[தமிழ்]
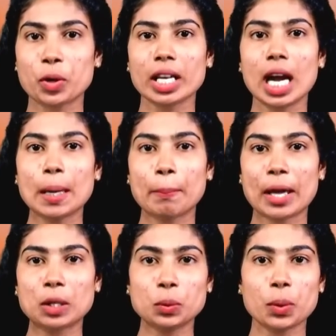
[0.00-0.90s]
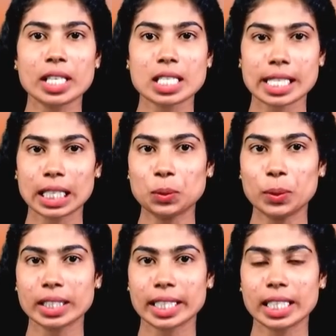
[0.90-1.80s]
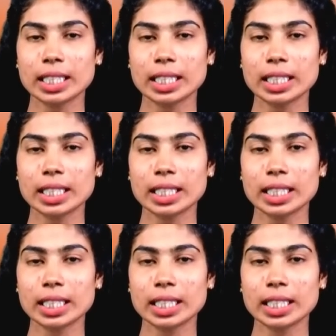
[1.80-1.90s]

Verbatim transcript: முறையான பரிந்துரையை செய்துள்ளது என